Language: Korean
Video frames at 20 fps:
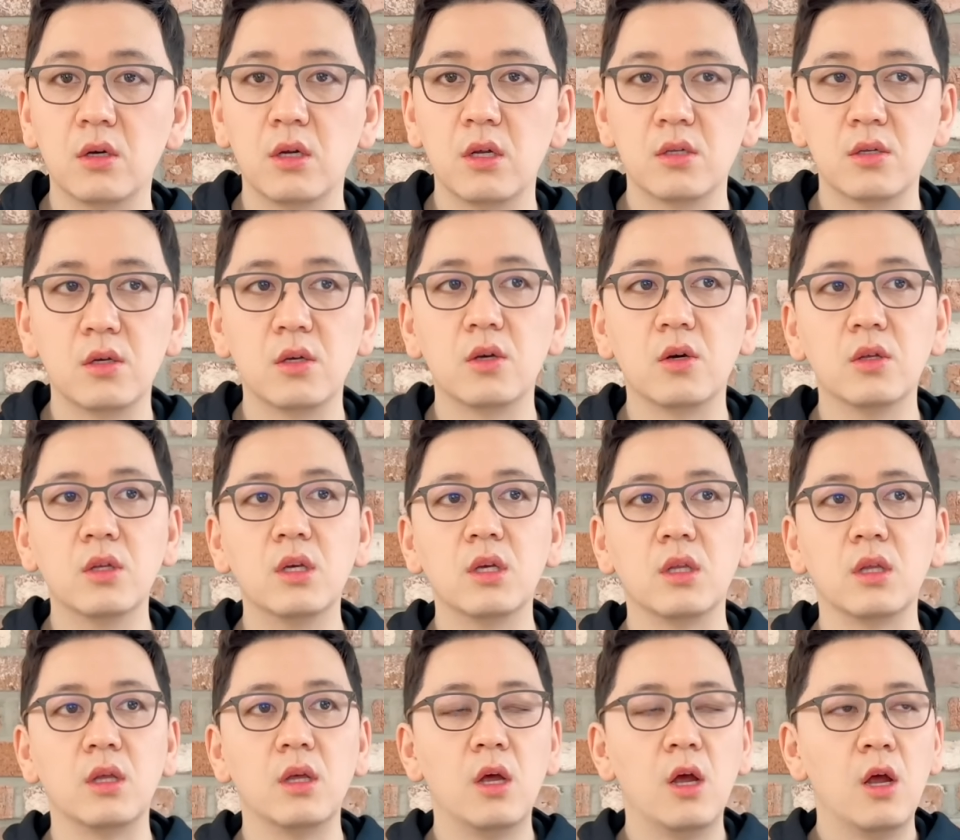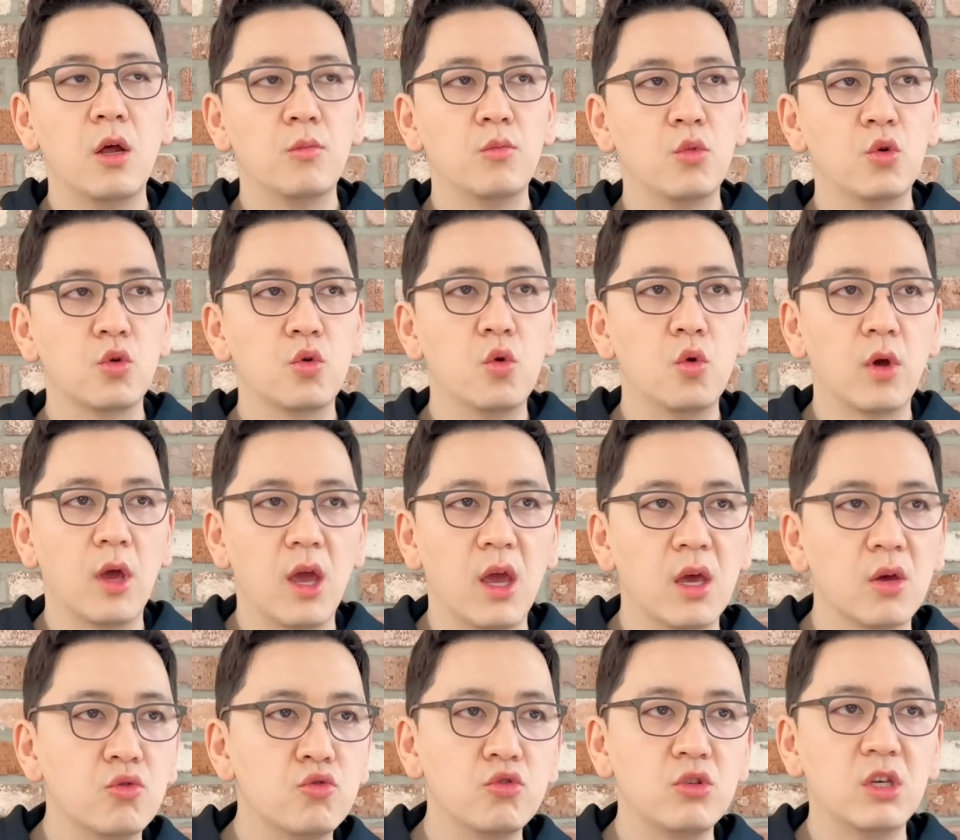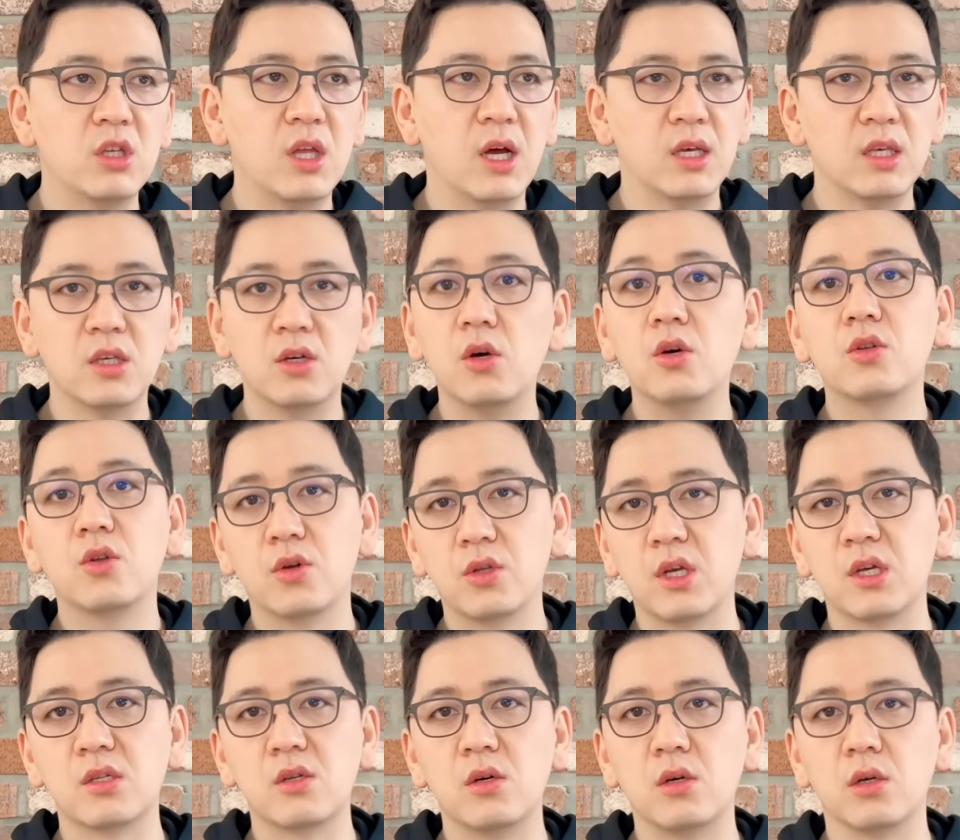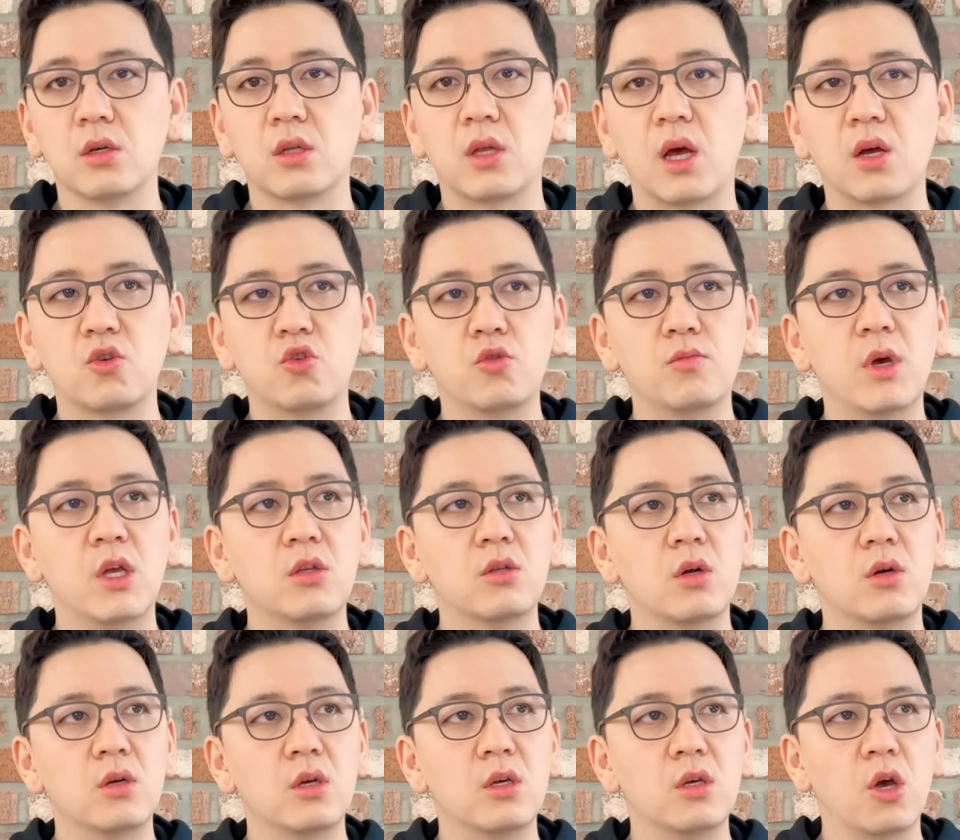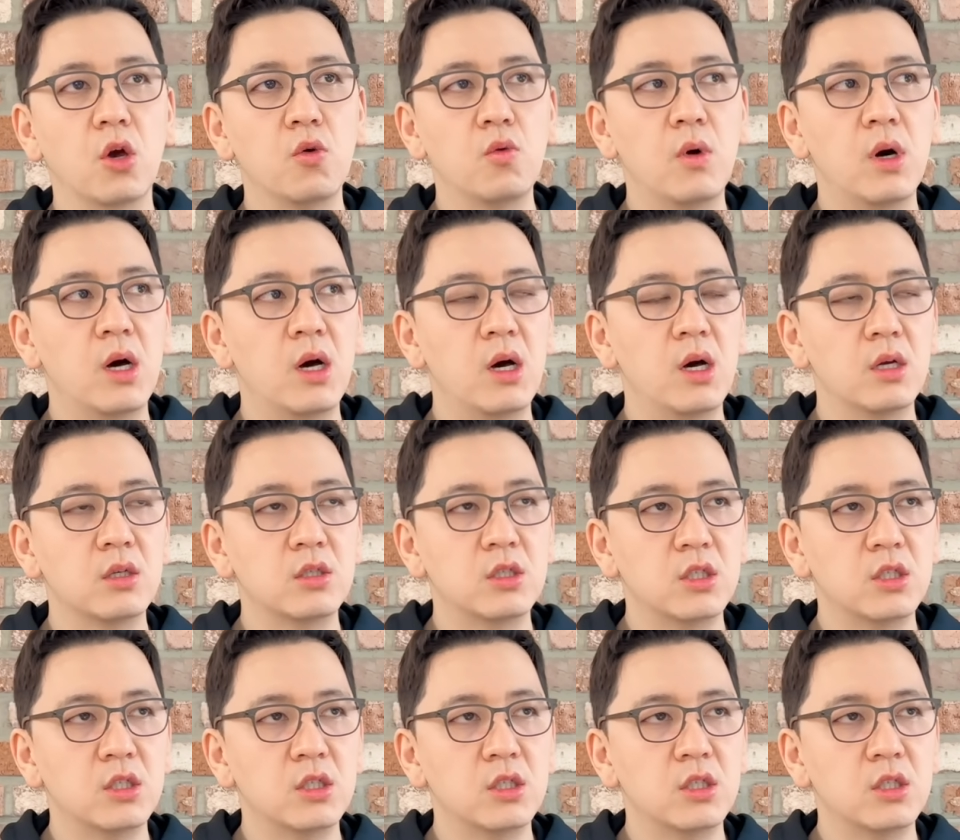그래서 이거는 뭐 꼭 애국이다 이걸 떠나서 다큐멘터리 영화